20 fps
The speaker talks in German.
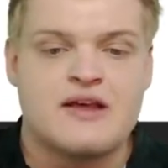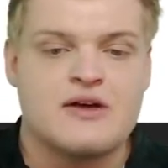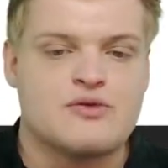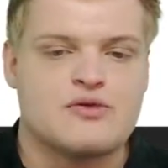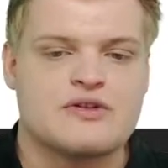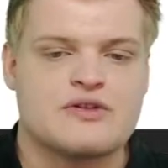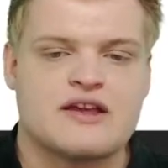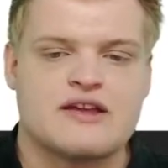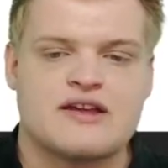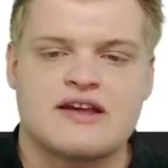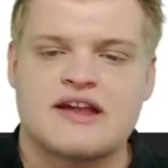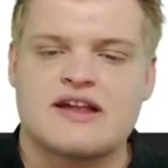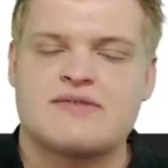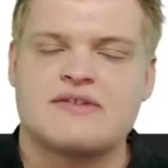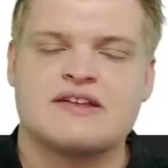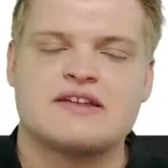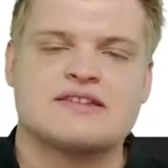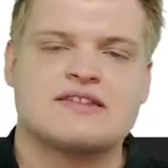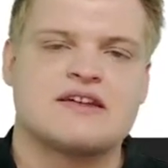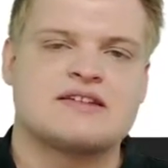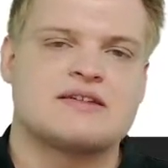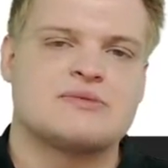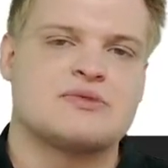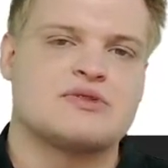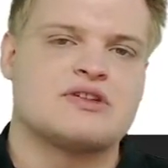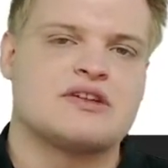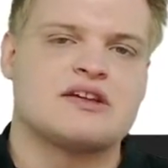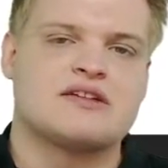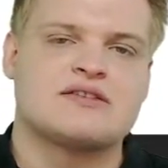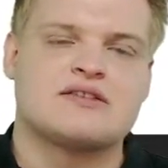Und generell, wenn ihr sagt, ich
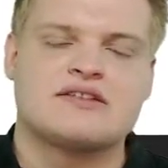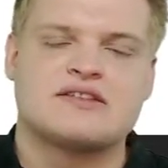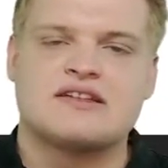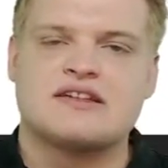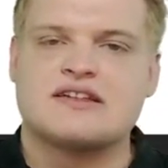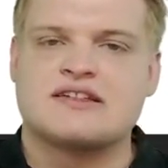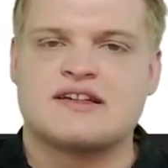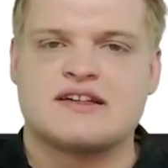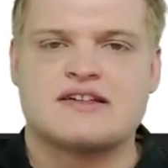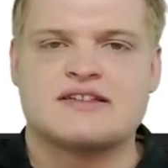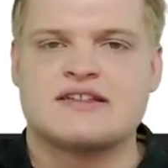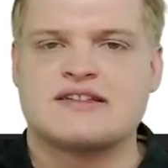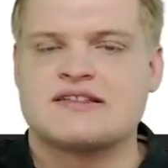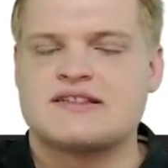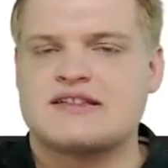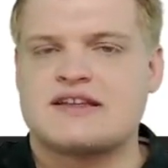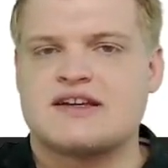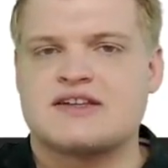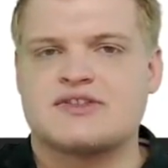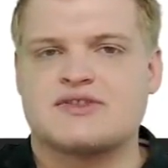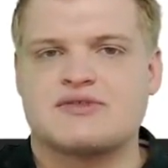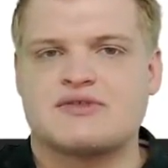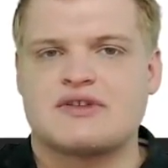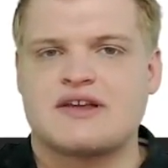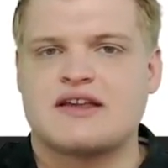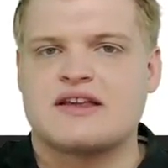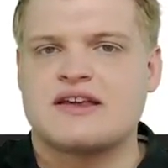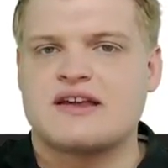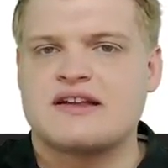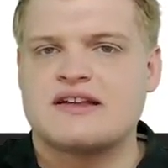möchte irgendeine digitale Dienstleistung,
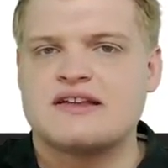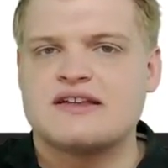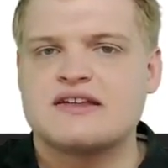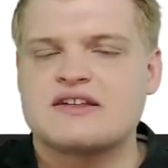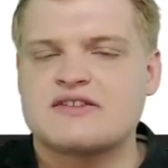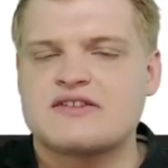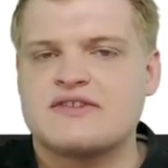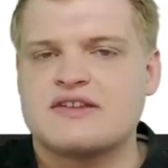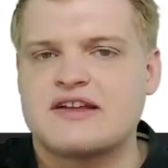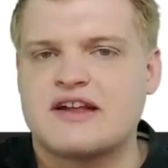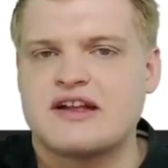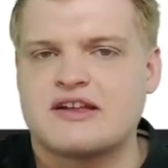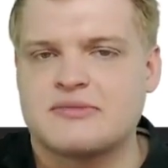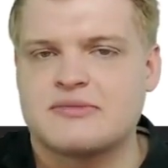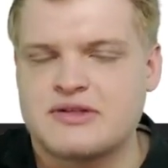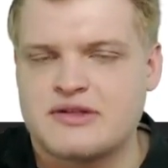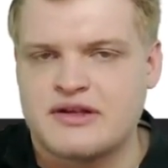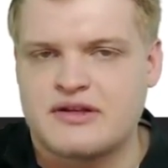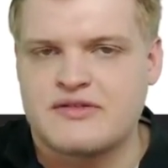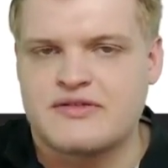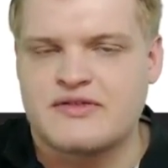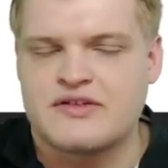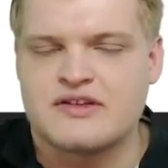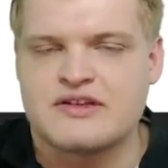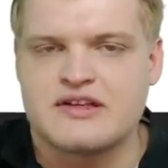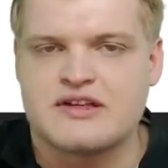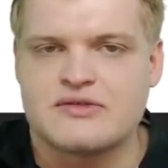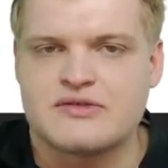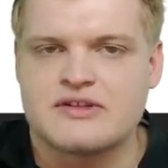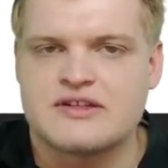generell irgendwie Geld im Internet
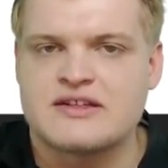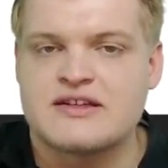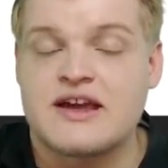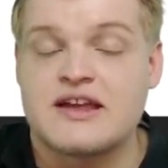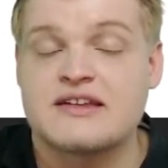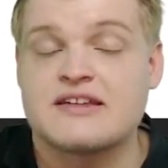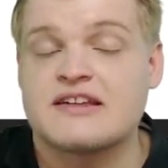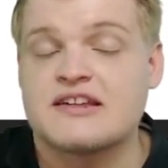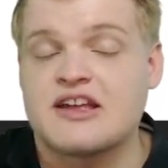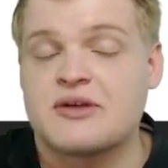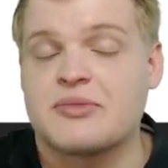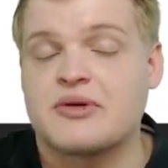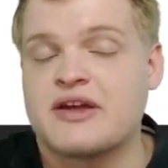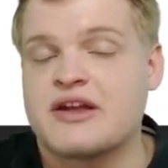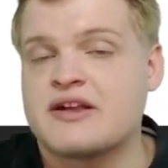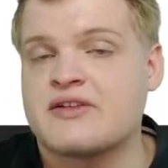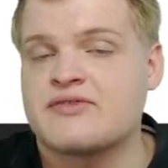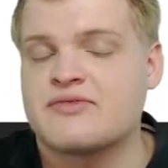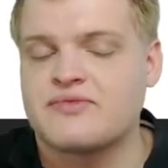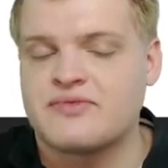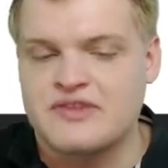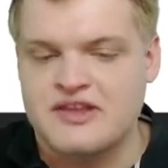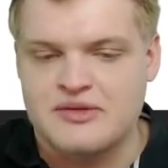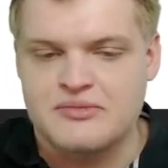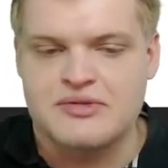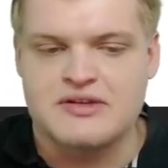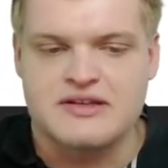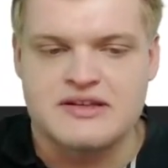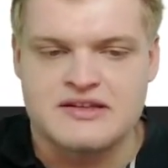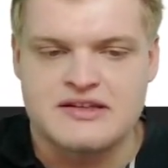verdienen und ich kann dir dabei helfen,
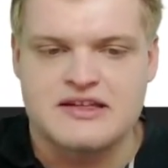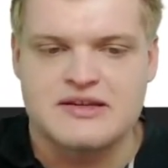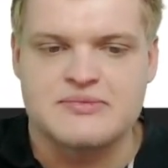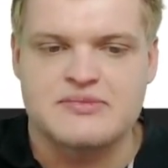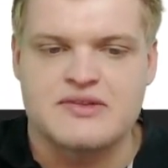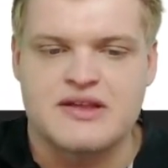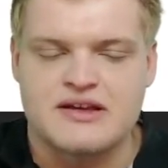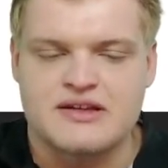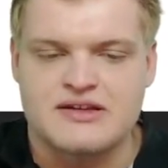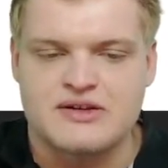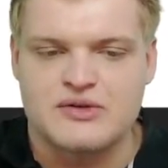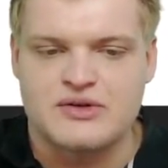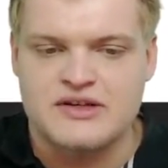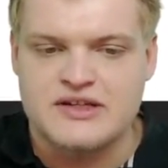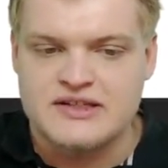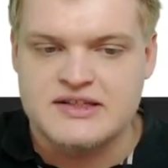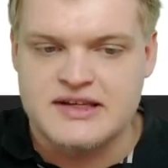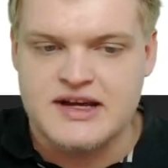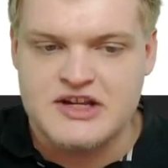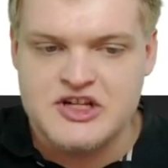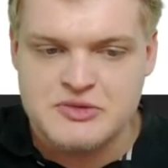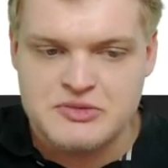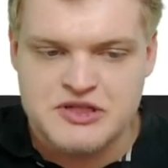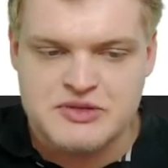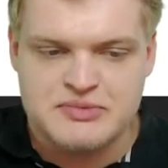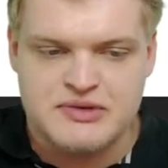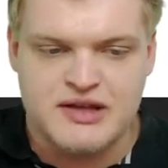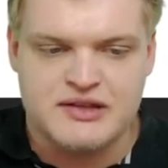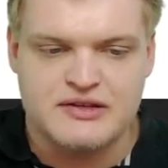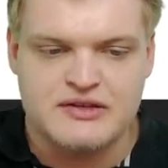dann bin ich eben da genau der richtige
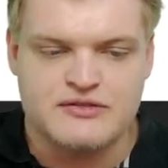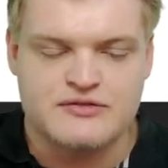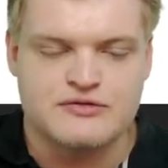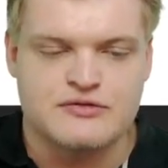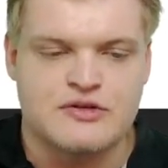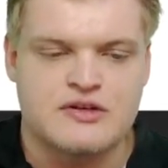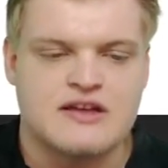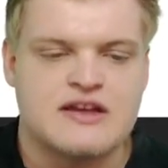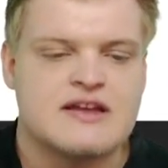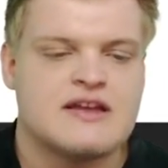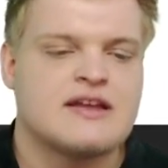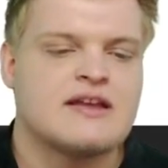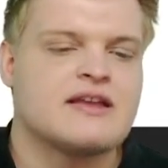Ansprechpartner für.